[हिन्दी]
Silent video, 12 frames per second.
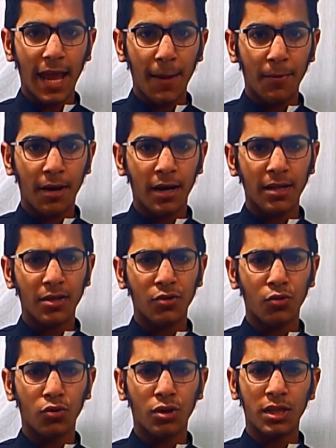ऐप का
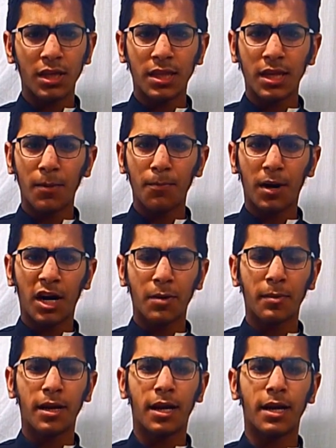जो तीसरा
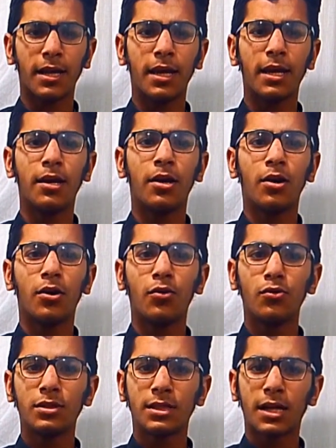पार्ट बना रहे
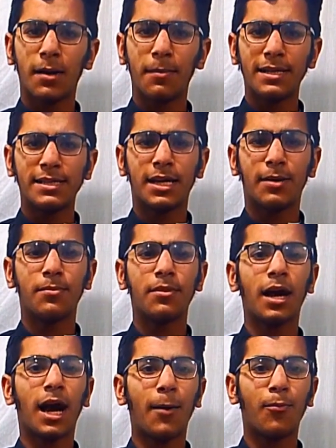हैं उसका मैजिक
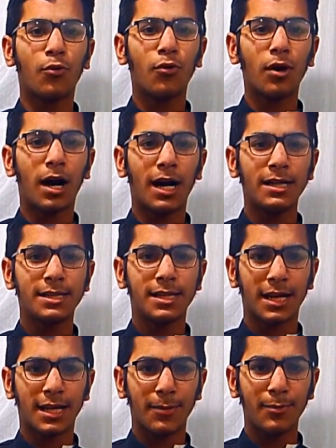हम आपको आज
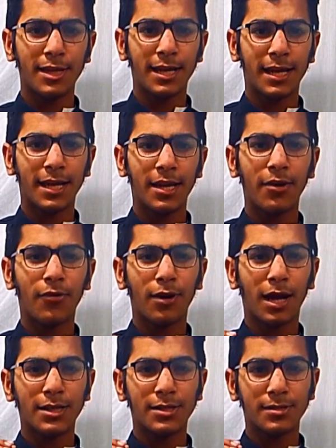करके भी दिखाएंगे
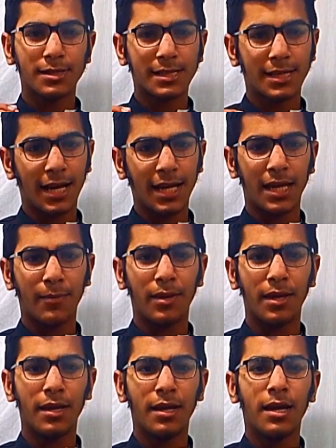और आज सिखाएंगे
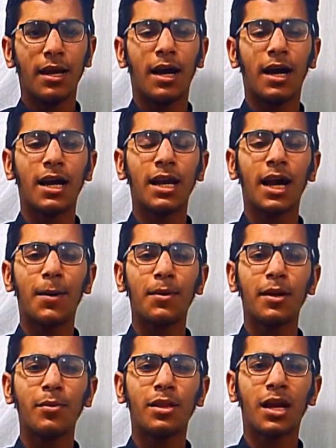भी अगर
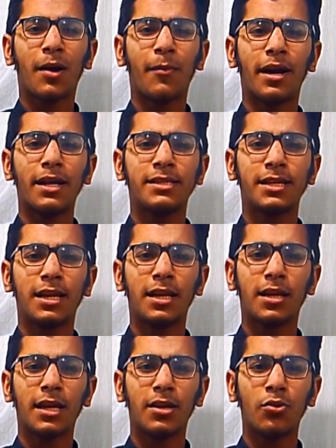आपने अभी तक हमारे
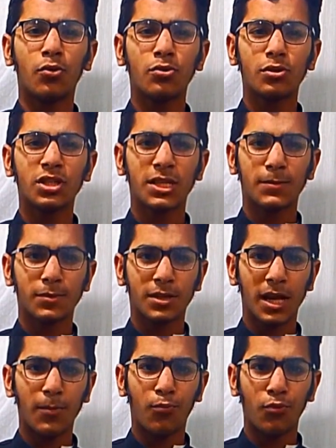चैनल के 200
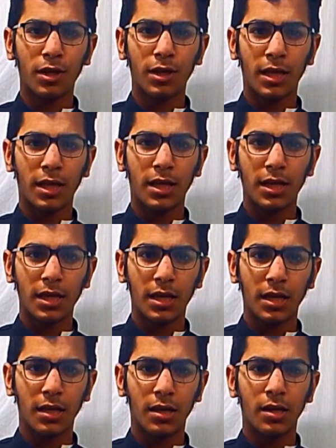सब्सक्राइब पूरे नहीं
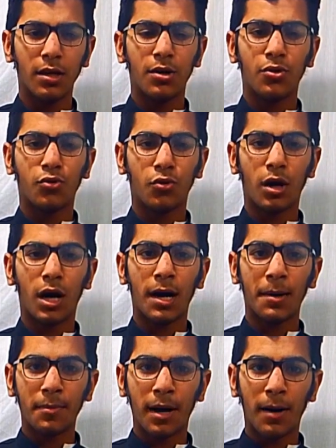किए तो
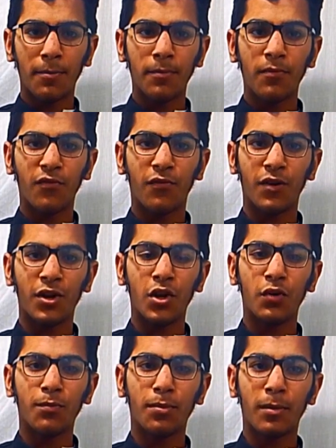अब हम
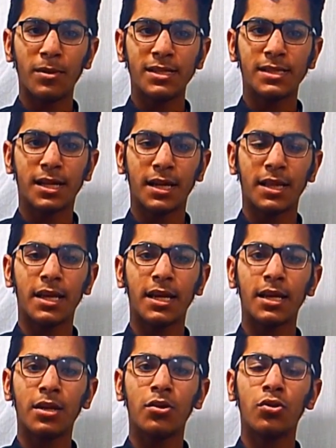वीडियो पब्लिश कर
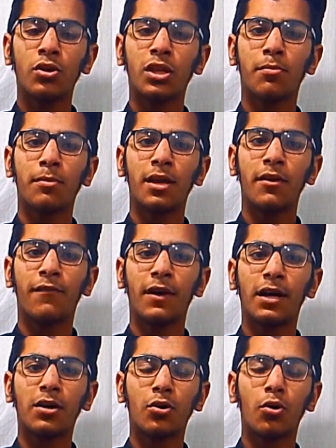देंगे जिसमें
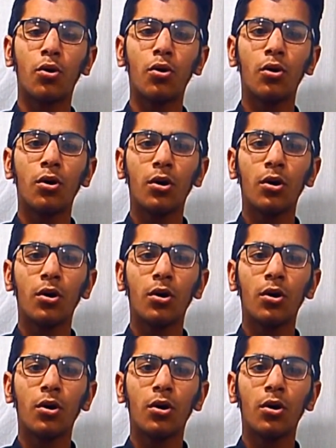इफेक्ट को